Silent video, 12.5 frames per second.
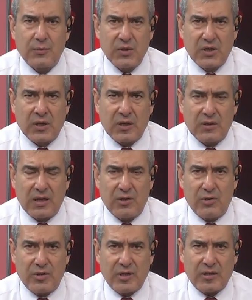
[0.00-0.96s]
bir kere
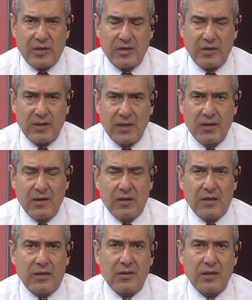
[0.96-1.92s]
daha örnekleriyle
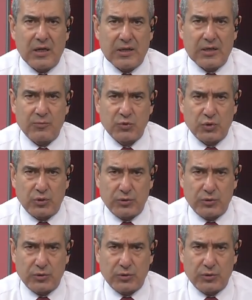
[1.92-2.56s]
anlatmış